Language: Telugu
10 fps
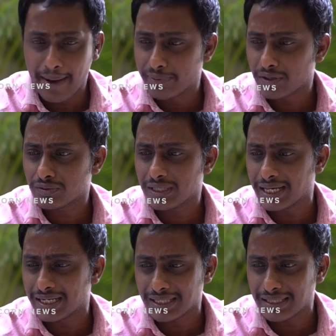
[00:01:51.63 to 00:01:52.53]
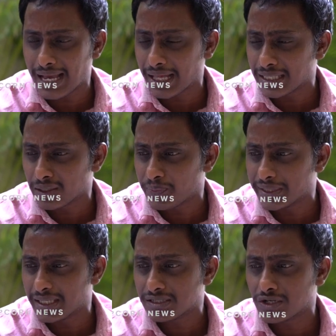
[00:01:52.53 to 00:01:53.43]
అభివృద్ధి అనేది
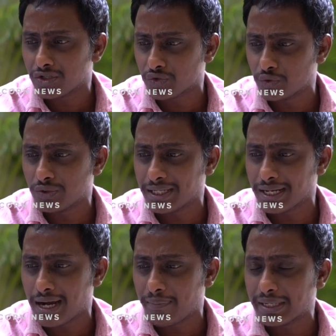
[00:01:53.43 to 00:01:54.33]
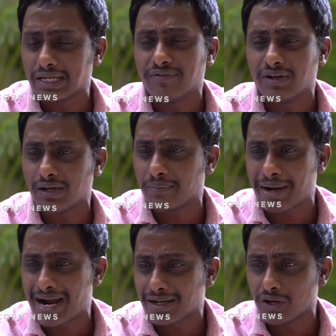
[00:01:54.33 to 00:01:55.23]
ఆంధ్రప్రదేశ్లో శూన్యం కాబట్టి వీళ్ళ
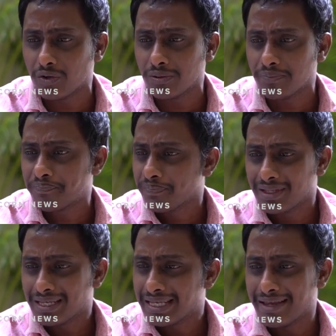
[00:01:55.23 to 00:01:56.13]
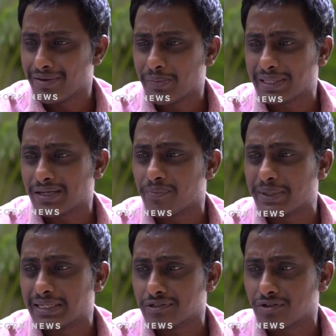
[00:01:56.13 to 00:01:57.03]
మాటలు ఏవి పెద్దగా
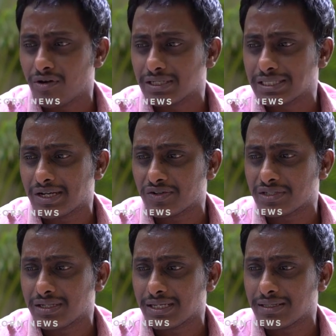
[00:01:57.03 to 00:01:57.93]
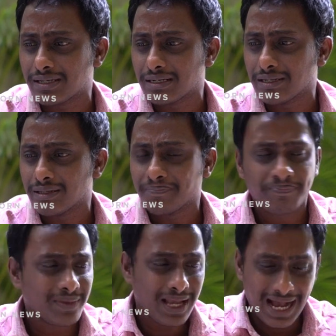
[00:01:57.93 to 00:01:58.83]
పట్టించుకోవాల్సిన అవసరం లేదండి
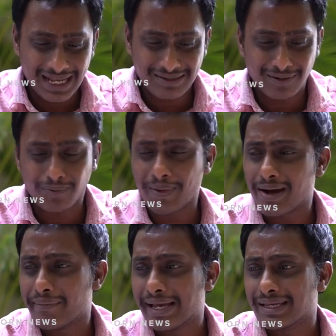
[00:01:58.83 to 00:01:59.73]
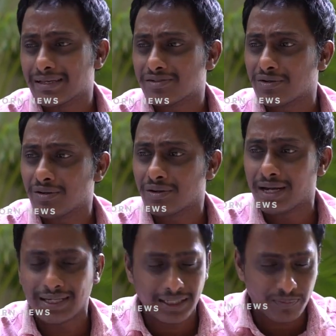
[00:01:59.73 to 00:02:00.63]
అసలు బాబాయ్ కేసుల్లో
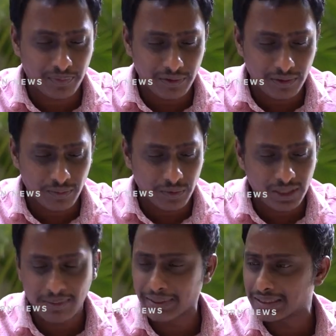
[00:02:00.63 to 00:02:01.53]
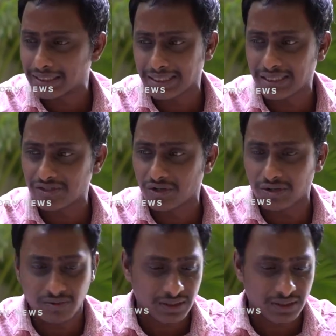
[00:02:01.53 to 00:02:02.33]
కానీ ఇప్పుడు ముఖ్యమంత్రి కేసులో